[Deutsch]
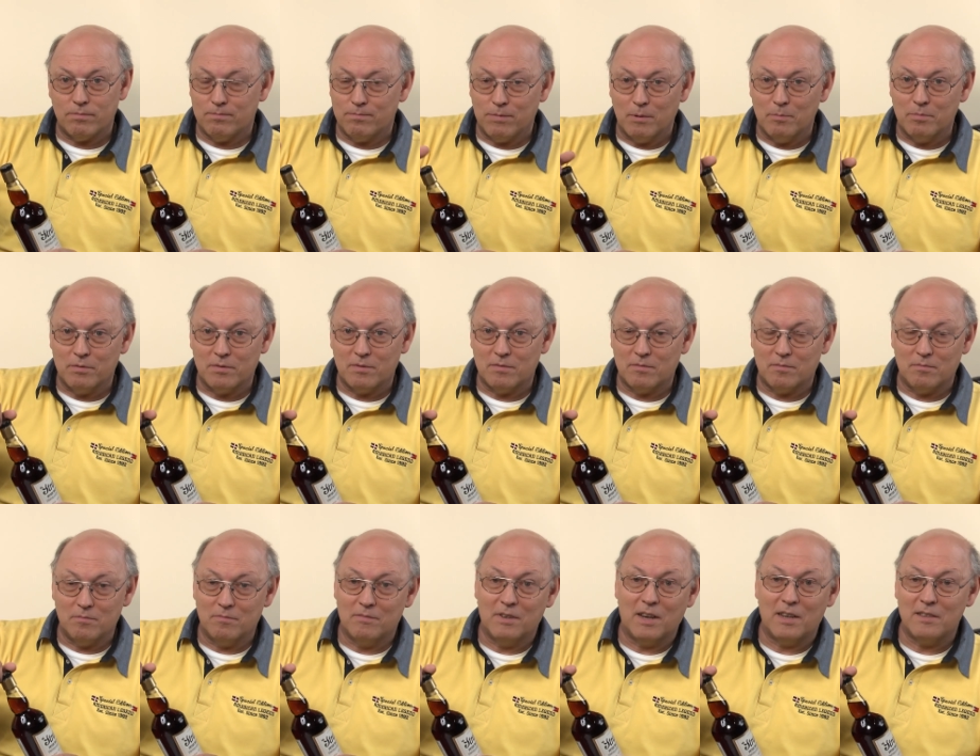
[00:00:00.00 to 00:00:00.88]
Pups,
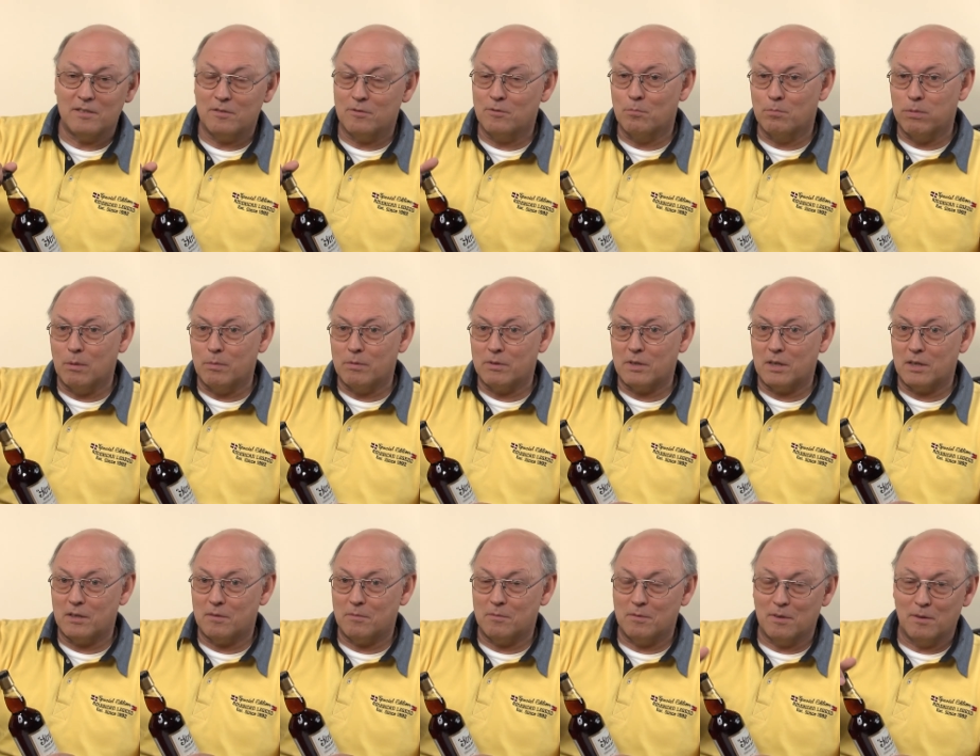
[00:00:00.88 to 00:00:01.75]
wie heißt das?
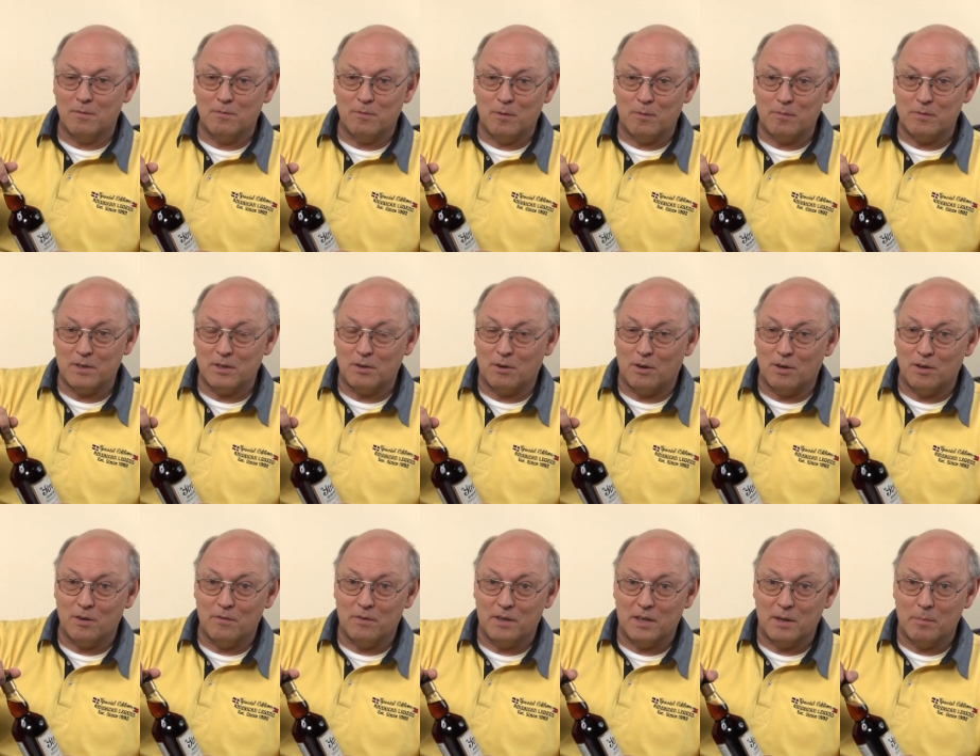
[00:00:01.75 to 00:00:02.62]
Pupstig, mit 50
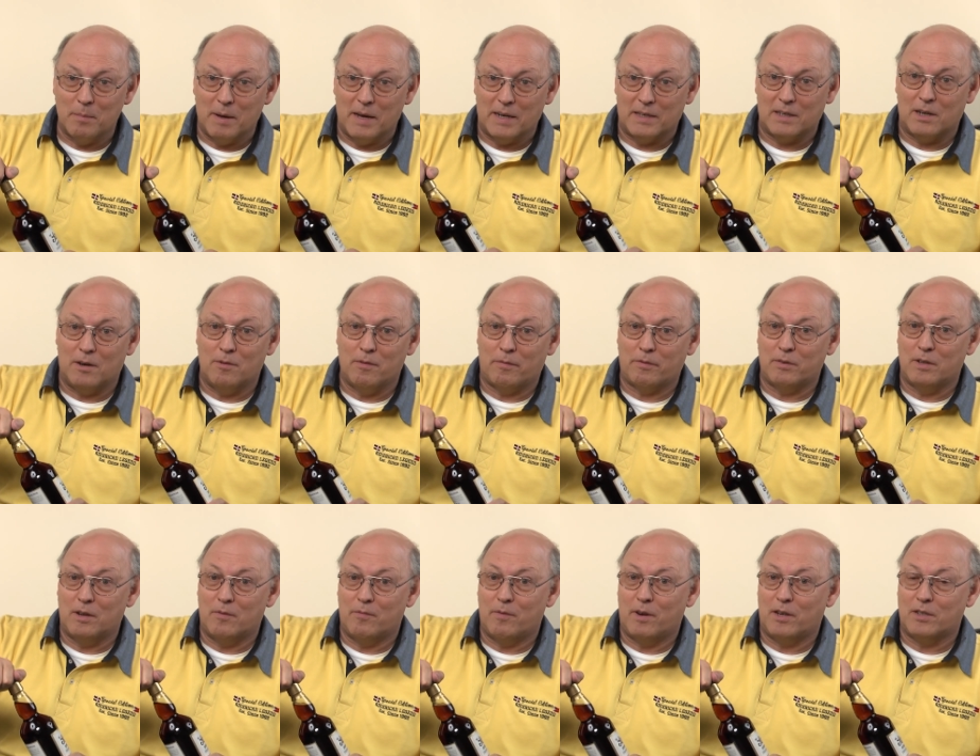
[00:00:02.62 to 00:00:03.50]
Euro wieder mehr drauf auf
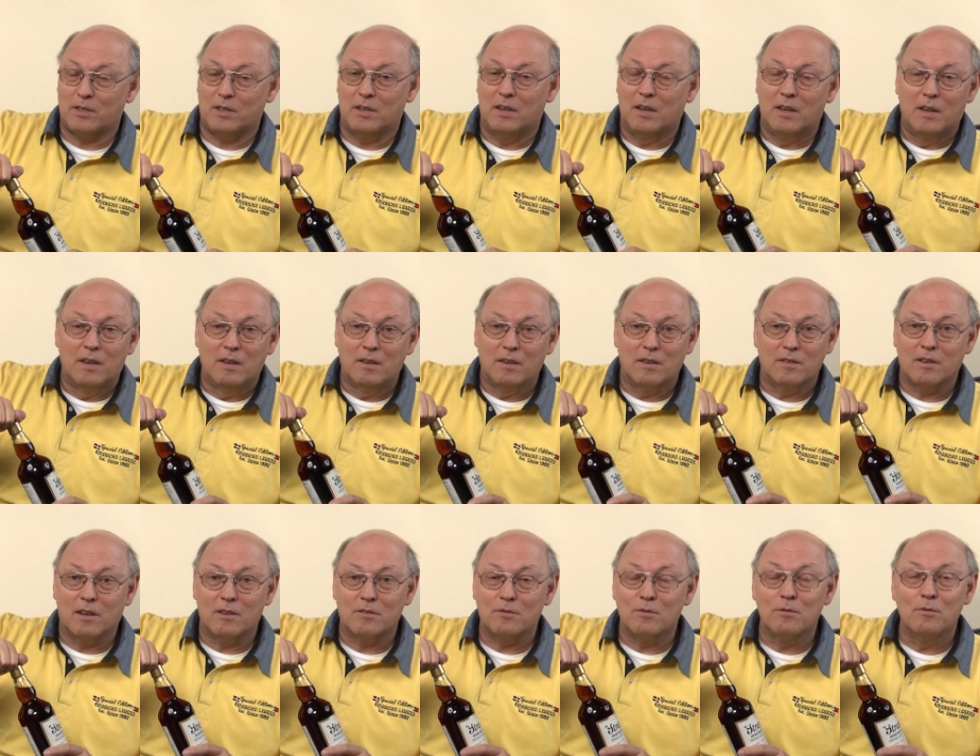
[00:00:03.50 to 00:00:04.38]
so einer Flasche. Das
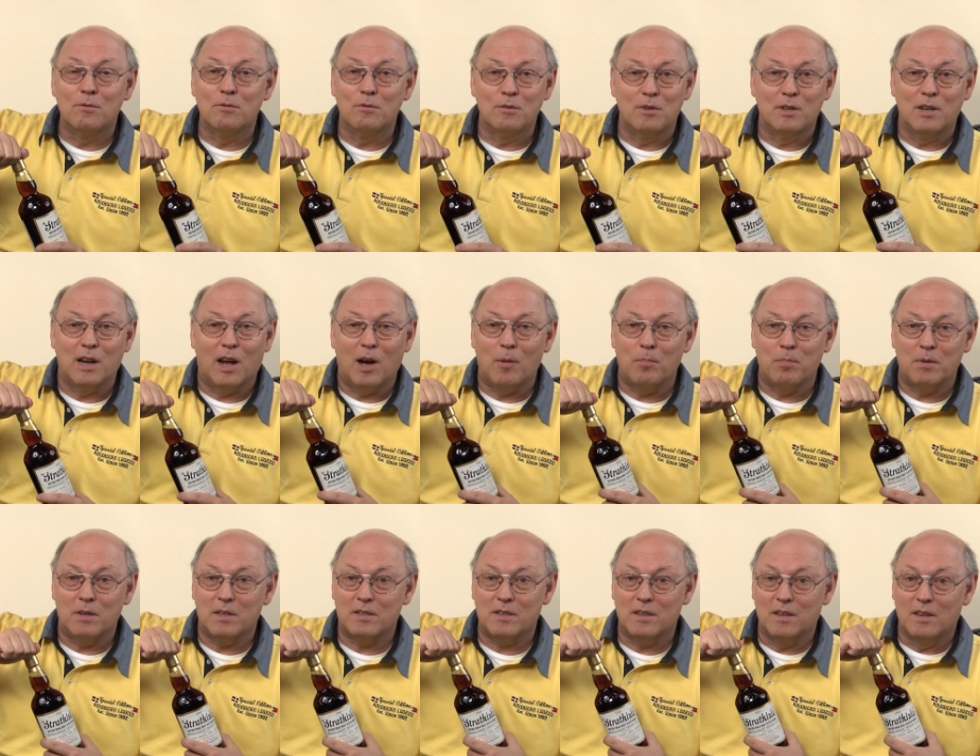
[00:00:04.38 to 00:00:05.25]
ist also
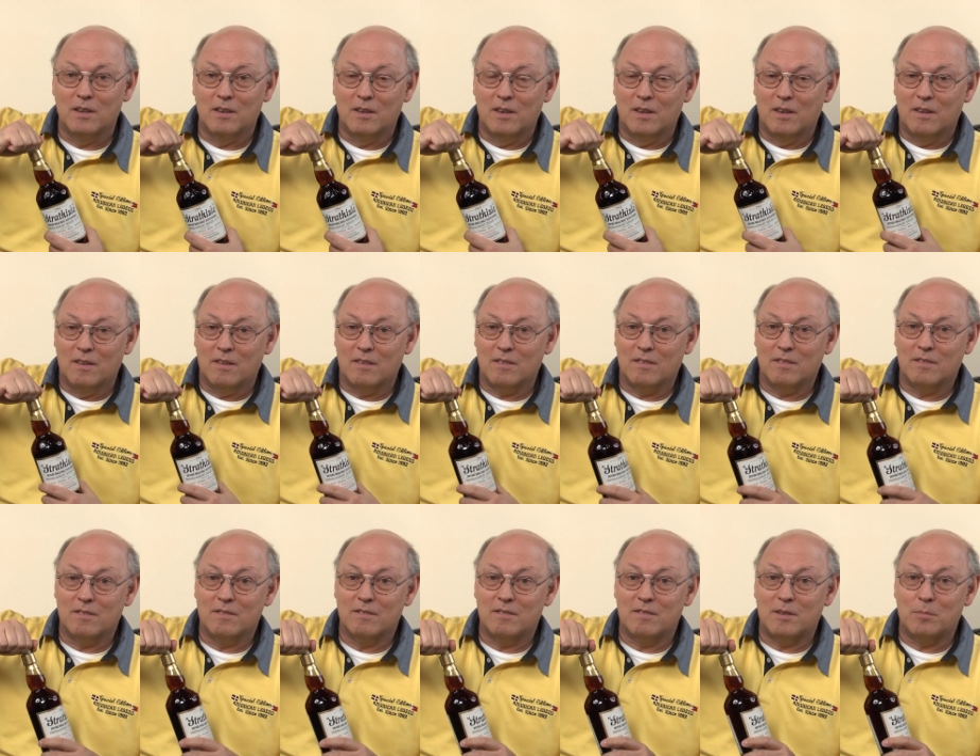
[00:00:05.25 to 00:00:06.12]
unglaublich.
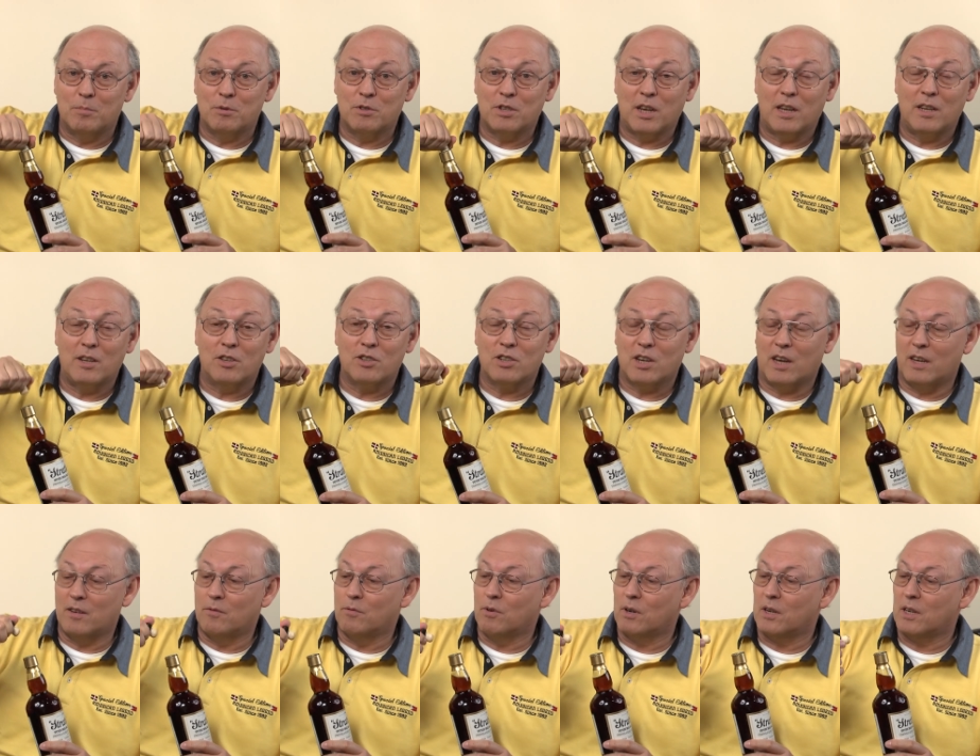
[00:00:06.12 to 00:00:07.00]
Die Bestände
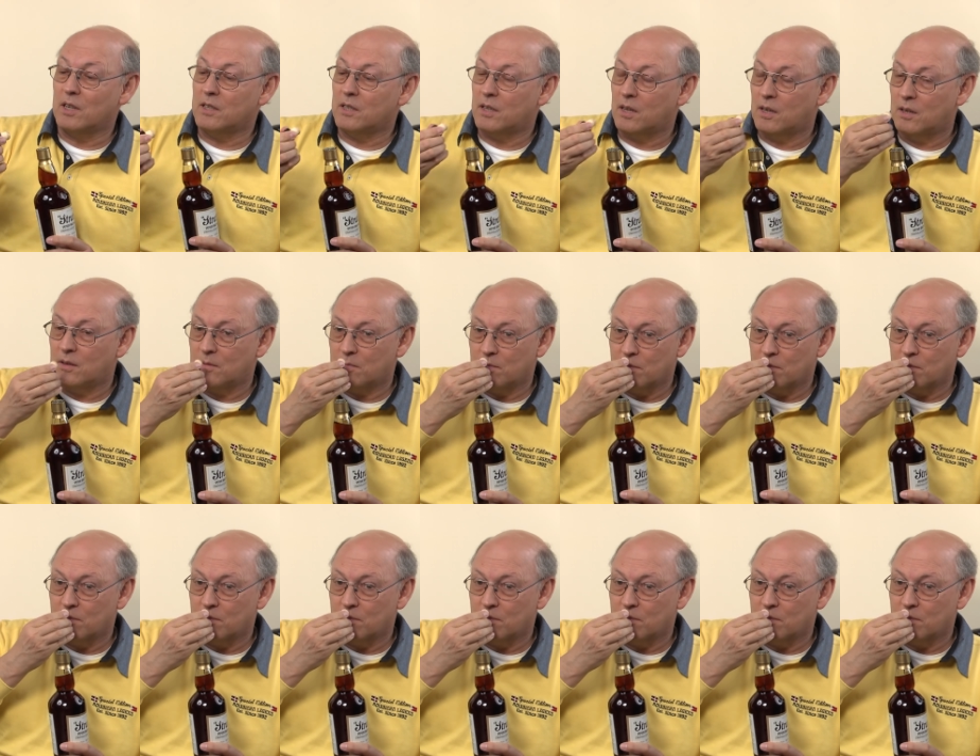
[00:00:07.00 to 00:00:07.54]
scheinen wirklich